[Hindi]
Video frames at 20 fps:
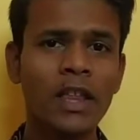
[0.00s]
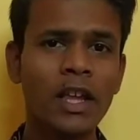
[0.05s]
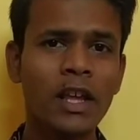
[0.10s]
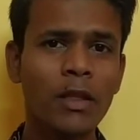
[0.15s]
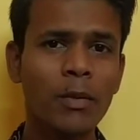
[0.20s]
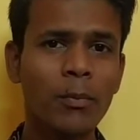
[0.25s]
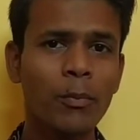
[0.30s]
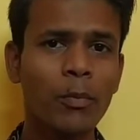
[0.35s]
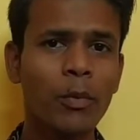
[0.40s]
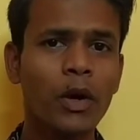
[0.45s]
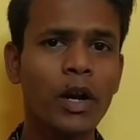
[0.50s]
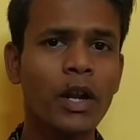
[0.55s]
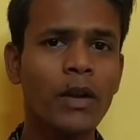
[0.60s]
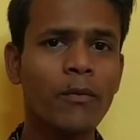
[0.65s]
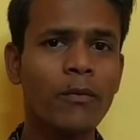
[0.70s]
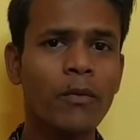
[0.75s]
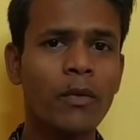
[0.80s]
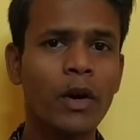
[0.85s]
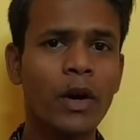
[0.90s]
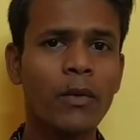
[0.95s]

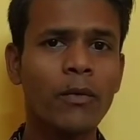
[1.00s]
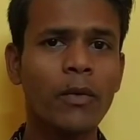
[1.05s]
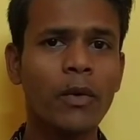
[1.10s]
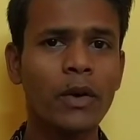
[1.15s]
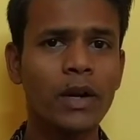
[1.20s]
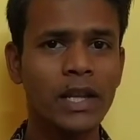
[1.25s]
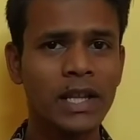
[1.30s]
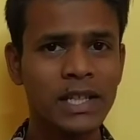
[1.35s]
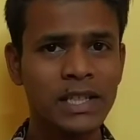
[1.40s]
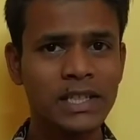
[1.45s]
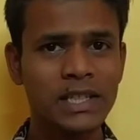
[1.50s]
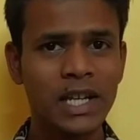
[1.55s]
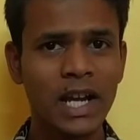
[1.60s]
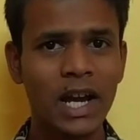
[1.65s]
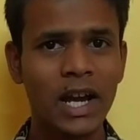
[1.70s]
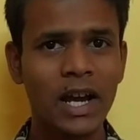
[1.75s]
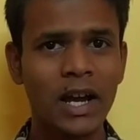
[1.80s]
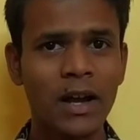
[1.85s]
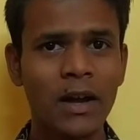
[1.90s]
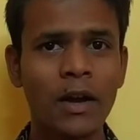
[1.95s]
6.44 इंच
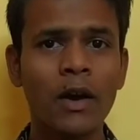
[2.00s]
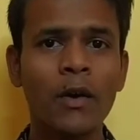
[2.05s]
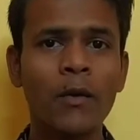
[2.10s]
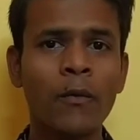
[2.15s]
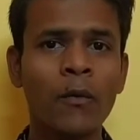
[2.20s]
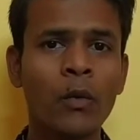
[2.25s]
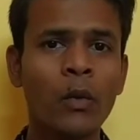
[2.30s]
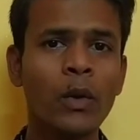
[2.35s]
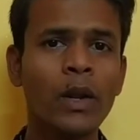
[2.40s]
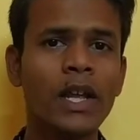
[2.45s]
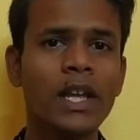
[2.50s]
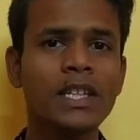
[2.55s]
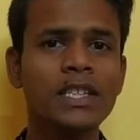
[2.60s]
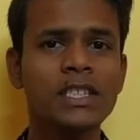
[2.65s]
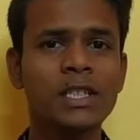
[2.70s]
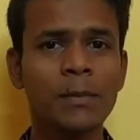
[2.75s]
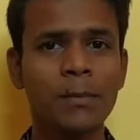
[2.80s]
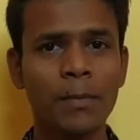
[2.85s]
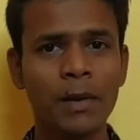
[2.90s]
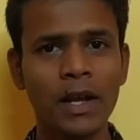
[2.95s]
का फुल एच
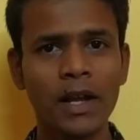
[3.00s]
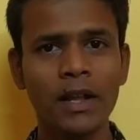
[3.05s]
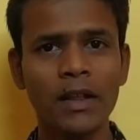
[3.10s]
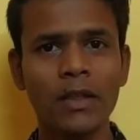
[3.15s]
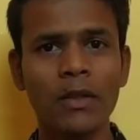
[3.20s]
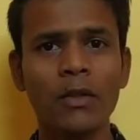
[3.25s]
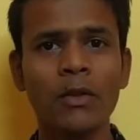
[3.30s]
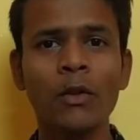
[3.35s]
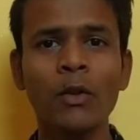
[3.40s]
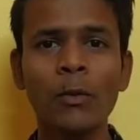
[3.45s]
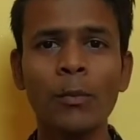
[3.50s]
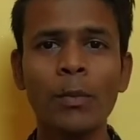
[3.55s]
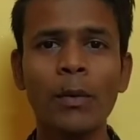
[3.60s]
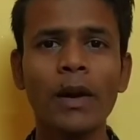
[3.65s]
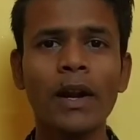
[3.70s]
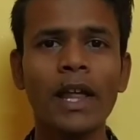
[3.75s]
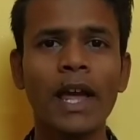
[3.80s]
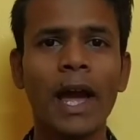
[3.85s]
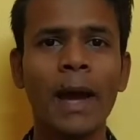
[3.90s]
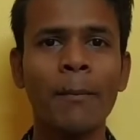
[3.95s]
डी प्लस
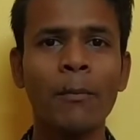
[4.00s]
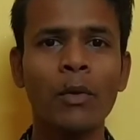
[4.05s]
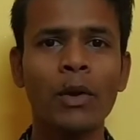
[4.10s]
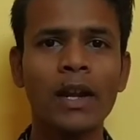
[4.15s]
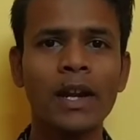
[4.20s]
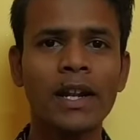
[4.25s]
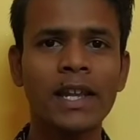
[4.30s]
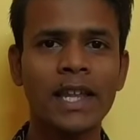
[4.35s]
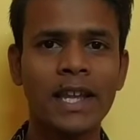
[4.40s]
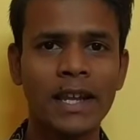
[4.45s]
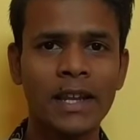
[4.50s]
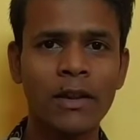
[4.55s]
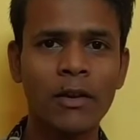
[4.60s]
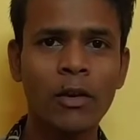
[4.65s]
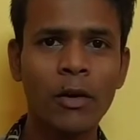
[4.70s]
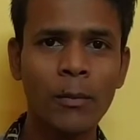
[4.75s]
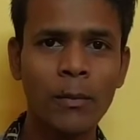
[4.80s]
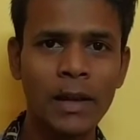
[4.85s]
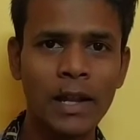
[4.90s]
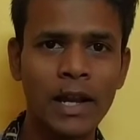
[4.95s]
सुपर एमुलेट देखने
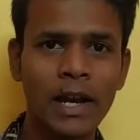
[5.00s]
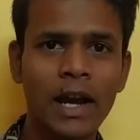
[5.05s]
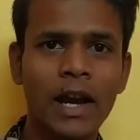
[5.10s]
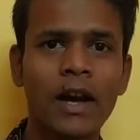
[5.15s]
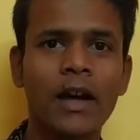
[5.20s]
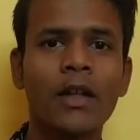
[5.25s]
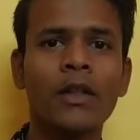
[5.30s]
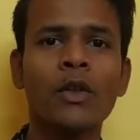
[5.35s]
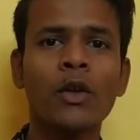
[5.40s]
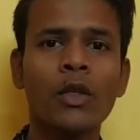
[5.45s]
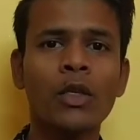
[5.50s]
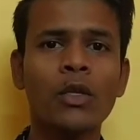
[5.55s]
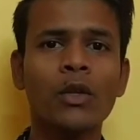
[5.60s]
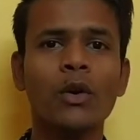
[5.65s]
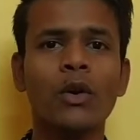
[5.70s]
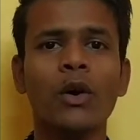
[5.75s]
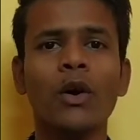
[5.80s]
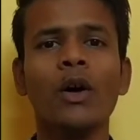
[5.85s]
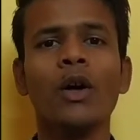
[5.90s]
को मिलेगा दोस्तों